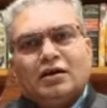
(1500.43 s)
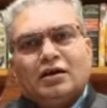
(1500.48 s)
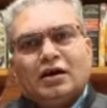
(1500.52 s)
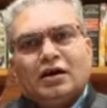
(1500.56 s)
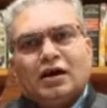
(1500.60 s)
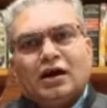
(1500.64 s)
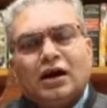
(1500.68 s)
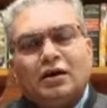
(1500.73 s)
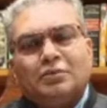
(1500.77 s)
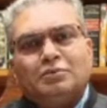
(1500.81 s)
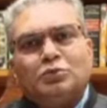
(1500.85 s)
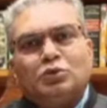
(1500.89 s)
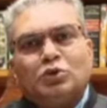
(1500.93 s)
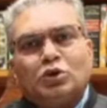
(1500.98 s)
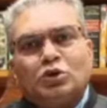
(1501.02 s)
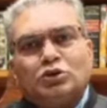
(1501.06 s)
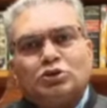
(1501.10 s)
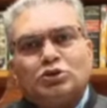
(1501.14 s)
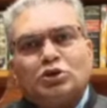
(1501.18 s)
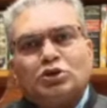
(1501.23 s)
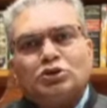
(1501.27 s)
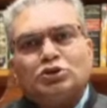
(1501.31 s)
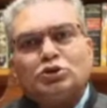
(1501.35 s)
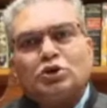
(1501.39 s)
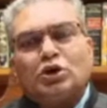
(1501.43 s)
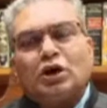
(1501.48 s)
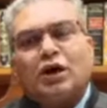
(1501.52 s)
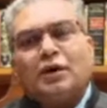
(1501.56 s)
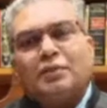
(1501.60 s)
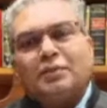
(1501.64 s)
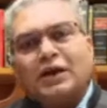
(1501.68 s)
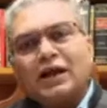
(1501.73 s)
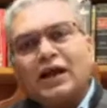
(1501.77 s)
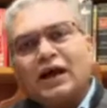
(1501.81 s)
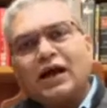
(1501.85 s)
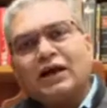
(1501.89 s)
हमको तो जो
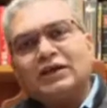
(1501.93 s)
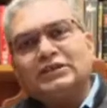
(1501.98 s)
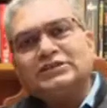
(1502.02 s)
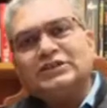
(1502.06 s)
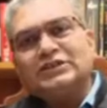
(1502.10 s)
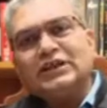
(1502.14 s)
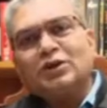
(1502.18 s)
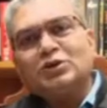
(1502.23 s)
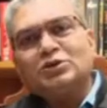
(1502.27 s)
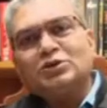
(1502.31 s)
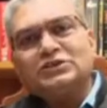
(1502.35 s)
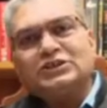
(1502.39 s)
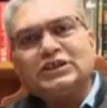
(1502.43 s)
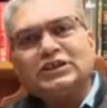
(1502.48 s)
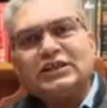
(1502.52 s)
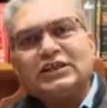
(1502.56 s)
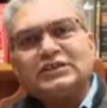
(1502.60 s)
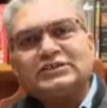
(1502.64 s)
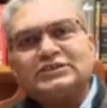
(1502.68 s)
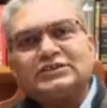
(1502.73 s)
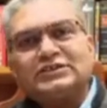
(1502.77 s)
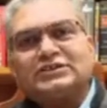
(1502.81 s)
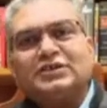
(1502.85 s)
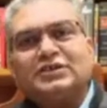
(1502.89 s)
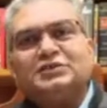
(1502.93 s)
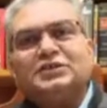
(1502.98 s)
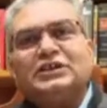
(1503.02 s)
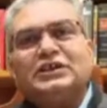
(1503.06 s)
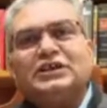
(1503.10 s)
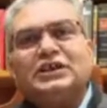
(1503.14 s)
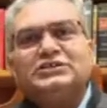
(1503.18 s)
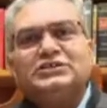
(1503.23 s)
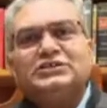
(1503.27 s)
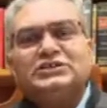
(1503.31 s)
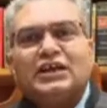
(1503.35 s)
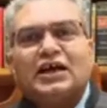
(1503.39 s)
हमारा हजारों साल से
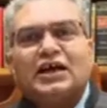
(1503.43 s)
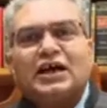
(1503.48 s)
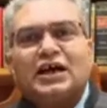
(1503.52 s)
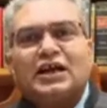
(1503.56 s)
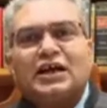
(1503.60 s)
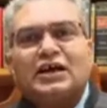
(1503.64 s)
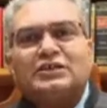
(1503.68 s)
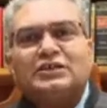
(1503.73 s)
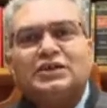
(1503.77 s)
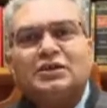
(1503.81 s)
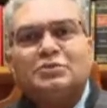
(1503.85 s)
संविधान चला आ रहा था